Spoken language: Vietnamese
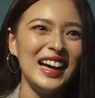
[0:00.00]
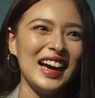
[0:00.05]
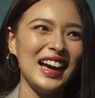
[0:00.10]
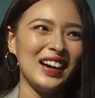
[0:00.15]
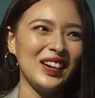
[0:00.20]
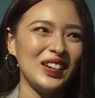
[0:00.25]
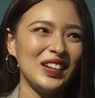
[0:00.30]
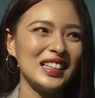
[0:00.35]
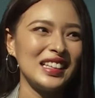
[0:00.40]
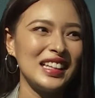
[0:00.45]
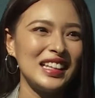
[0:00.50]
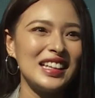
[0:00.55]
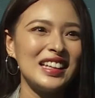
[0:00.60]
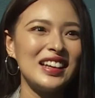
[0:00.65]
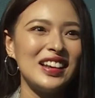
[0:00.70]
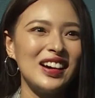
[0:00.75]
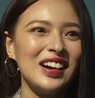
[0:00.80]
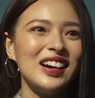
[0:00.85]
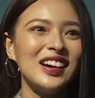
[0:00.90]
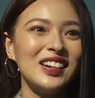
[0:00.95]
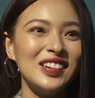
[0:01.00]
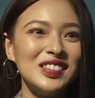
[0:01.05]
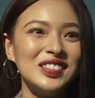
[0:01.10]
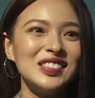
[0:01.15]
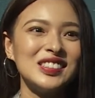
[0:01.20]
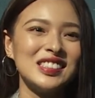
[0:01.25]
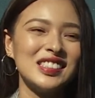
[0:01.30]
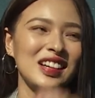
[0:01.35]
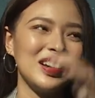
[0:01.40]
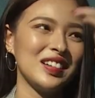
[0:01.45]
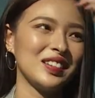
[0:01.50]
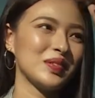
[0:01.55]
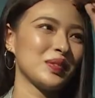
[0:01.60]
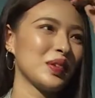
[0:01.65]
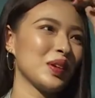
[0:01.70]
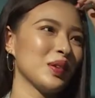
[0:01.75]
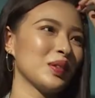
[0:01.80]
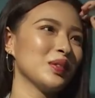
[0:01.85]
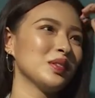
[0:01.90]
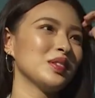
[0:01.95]
Làm coi cái gì đó, ừ, sợ
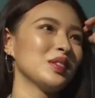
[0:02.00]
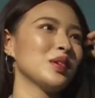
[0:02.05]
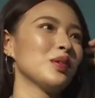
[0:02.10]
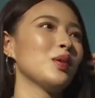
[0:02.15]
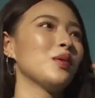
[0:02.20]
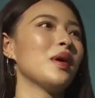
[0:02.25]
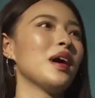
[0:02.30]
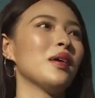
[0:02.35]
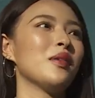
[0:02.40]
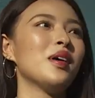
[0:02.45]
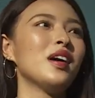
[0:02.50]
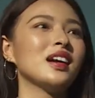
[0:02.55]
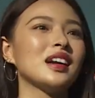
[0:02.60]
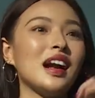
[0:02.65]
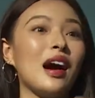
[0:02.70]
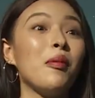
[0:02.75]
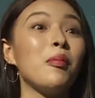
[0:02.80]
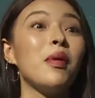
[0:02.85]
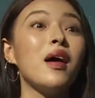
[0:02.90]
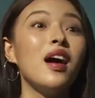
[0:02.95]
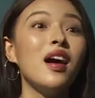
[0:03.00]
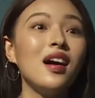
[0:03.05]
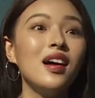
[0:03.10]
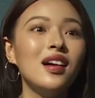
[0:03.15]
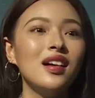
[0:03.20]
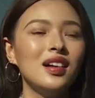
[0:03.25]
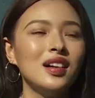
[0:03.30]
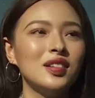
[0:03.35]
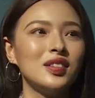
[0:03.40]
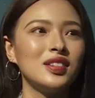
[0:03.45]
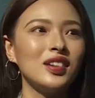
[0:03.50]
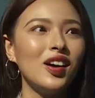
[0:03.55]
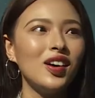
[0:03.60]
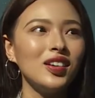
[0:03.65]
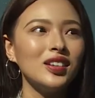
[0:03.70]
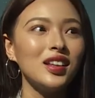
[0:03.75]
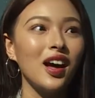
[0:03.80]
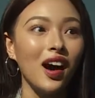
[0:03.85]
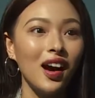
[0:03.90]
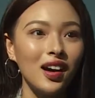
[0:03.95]
kiểu nhiều lúc Hảo hơi cọc á,
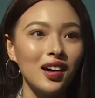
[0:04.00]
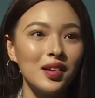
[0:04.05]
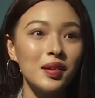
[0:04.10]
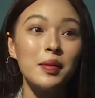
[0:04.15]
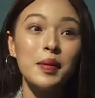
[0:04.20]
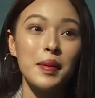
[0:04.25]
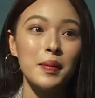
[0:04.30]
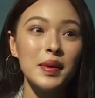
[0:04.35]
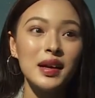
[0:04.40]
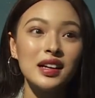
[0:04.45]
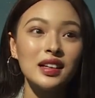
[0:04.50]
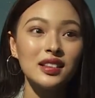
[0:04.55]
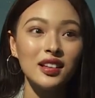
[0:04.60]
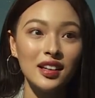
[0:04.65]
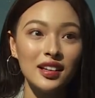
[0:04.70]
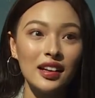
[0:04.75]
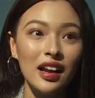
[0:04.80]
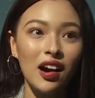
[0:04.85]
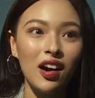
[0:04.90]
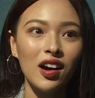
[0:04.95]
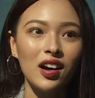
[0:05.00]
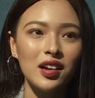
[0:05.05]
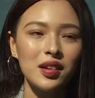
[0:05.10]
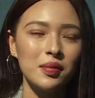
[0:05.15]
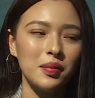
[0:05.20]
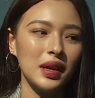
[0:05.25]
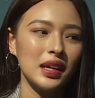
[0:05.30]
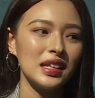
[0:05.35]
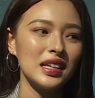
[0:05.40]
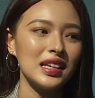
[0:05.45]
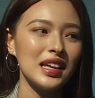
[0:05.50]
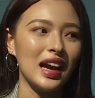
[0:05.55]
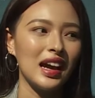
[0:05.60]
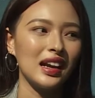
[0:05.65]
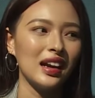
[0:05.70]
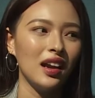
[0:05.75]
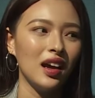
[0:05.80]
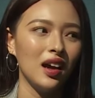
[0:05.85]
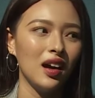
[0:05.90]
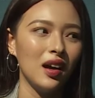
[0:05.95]
nói thật, mẹ biết cái tính đó, mẹ chỉ
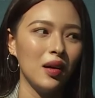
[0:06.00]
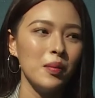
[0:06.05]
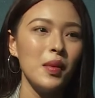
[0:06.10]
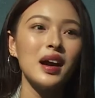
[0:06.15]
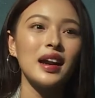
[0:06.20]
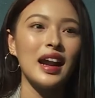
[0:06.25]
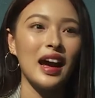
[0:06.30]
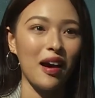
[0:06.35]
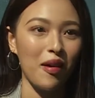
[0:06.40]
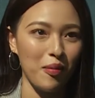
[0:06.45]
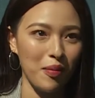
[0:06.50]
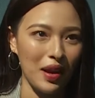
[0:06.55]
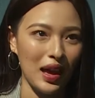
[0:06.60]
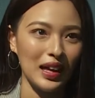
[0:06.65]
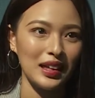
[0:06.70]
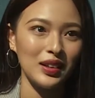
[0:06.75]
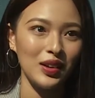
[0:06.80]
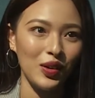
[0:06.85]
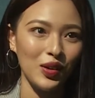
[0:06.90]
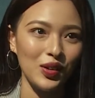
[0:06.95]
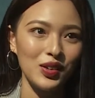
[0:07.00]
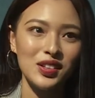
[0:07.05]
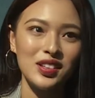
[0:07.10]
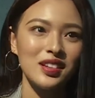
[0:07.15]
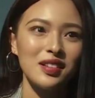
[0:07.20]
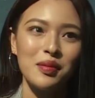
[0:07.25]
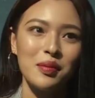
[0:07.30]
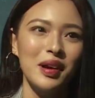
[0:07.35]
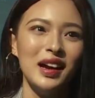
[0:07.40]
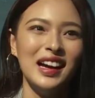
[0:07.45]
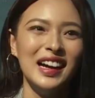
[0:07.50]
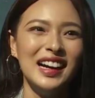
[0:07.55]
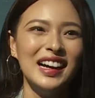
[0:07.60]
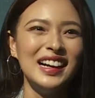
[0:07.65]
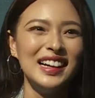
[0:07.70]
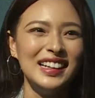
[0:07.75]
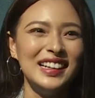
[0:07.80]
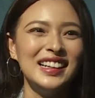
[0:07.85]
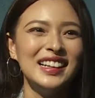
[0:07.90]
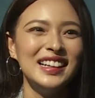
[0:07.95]
dặn là bớt đàn ông lại thôi chứ.
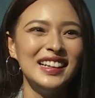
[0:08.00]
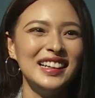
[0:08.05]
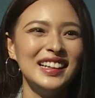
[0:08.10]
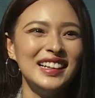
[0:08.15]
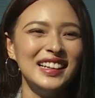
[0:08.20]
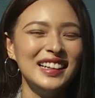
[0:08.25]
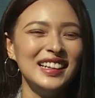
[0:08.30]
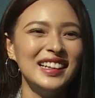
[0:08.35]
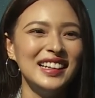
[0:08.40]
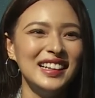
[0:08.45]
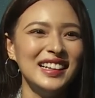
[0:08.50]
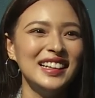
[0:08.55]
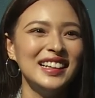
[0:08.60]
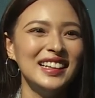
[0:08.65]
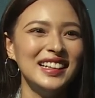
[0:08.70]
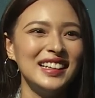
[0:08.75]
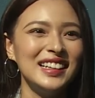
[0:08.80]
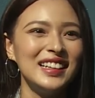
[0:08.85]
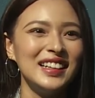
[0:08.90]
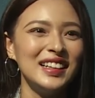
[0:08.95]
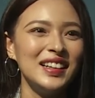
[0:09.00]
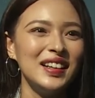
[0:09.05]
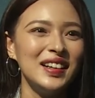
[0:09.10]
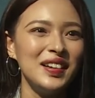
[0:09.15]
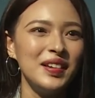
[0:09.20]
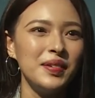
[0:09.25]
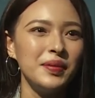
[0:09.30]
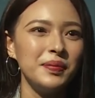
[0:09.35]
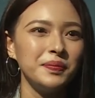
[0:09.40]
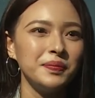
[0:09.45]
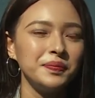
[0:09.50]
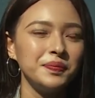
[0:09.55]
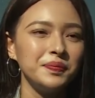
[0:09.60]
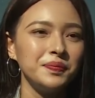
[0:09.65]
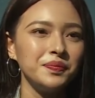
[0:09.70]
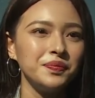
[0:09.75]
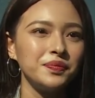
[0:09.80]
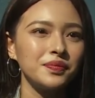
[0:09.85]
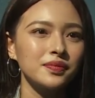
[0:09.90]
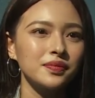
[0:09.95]
Ừ, đến thời điểm
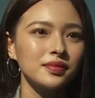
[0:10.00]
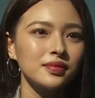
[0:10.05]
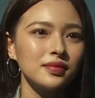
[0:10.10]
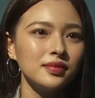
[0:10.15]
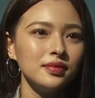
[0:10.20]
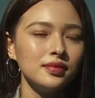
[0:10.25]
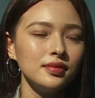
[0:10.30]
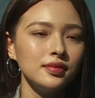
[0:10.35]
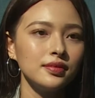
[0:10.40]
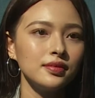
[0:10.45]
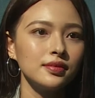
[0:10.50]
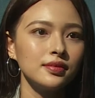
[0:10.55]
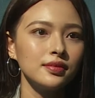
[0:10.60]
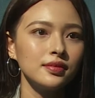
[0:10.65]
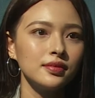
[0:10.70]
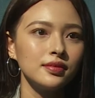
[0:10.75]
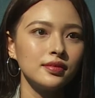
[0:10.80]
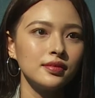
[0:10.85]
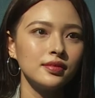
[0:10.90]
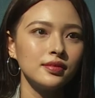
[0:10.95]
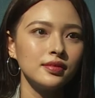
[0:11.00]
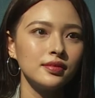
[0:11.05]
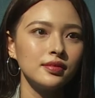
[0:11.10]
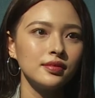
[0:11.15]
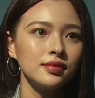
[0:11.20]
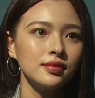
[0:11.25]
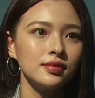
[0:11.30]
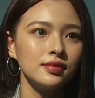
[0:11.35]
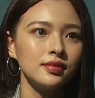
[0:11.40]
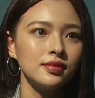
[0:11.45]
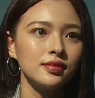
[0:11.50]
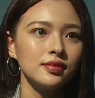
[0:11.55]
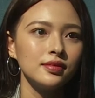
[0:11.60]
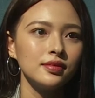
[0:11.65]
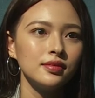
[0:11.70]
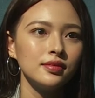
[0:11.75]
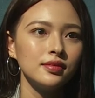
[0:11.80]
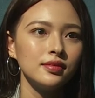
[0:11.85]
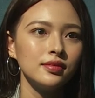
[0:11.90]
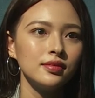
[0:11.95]
hiện tại thì mối quan hệ của Hảo với Lan Khuê còn tốt
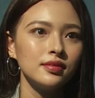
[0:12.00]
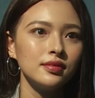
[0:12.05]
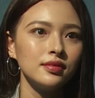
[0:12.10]
không?